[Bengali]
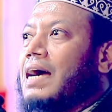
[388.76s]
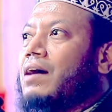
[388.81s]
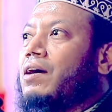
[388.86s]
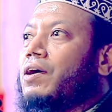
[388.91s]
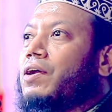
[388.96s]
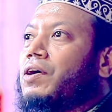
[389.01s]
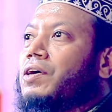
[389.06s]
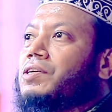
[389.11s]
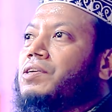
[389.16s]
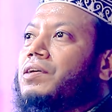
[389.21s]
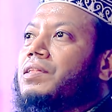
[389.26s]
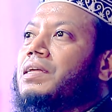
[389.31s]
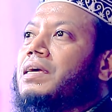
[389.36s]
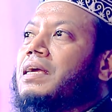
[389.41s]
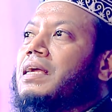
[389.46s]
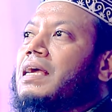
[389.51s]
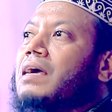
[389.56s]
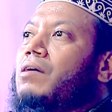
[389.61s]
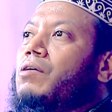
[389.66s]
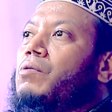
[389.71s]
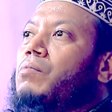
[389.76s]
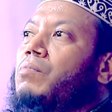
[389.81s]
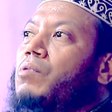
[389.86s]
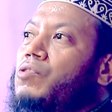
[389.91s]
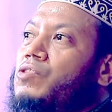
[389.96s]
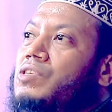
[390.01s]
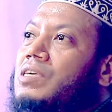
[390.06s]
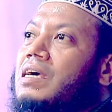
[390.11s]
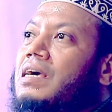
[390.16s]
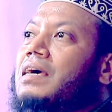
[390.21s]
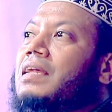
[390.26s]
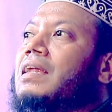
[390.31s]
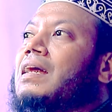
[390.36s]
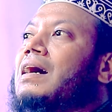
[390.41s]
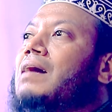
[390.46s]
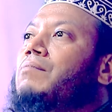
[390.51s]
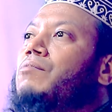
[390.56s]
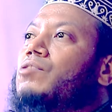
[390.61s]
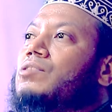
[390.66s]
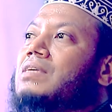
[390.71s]
এখনো যদি কেউ বুঝে
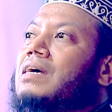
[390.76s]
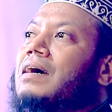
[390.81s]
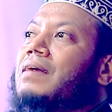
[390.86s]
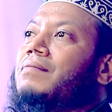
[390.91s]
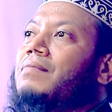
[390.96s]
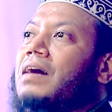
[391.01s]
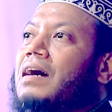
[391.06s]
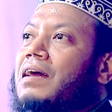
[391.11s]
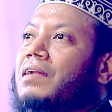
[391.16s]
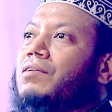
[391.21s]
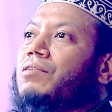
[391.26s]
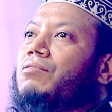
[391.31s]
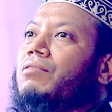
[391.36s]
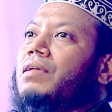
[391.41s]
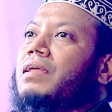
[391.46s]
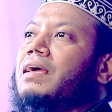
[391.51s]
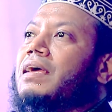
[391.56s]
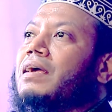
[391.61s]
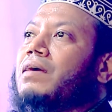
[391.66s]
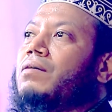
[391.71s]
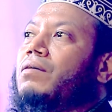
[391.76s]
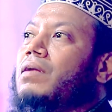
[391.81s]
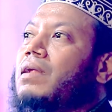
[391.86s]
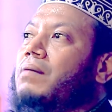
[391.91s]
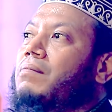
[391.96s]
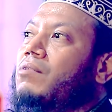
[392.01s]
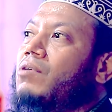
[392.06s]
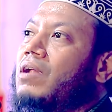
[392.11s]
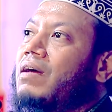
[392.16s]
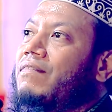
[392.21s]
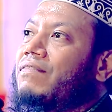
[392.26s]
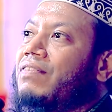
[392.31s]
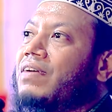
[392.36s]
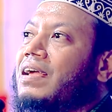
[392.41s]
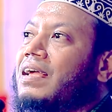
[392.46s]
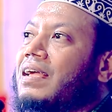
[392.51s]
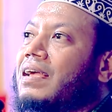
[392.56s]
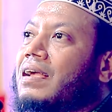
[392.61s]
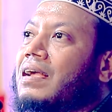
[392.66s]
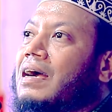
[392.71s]
না বোঝার ভান করে কোন
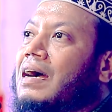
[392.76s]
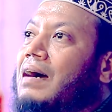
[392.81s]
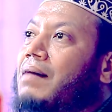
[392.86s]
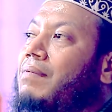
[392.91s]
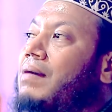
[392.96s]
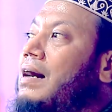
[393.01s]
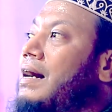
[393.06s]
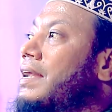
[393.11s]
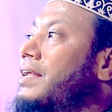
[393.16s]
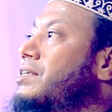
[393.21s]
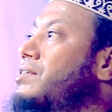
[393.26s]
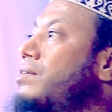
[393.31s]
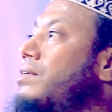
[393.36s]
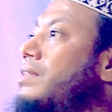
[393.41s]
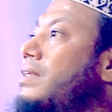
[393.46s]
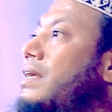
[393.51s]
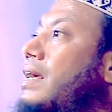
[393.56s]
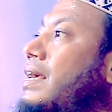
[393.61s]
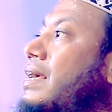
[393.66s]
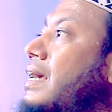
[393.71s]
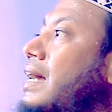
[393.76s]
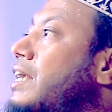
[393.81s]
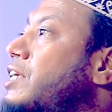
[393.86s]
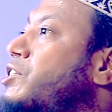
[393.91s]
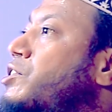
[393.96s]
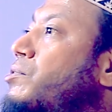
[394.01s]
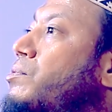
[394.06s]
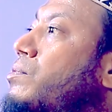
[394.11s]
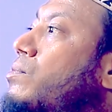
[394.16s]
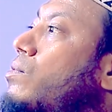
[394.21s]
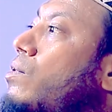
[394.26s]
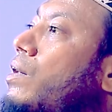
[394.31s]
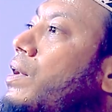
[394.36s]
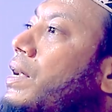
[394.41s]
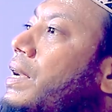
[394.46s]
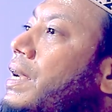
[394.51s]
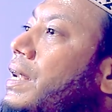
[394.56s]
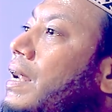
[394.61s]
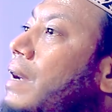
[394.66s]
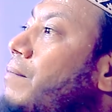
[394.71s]
মুনাফিক আবার যদি এই কাজ শুরু
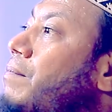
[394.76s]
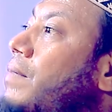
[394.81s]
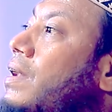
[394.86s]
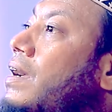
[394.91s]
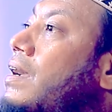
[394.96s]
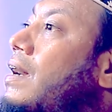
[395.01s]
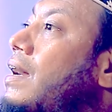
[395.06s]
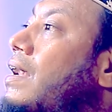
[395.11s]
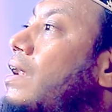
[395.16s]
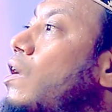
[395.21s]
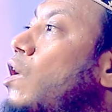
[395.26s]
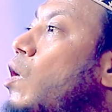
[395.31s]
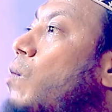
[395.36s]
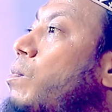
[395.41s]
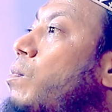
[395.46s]
করেন আপনাকে আল্লাহ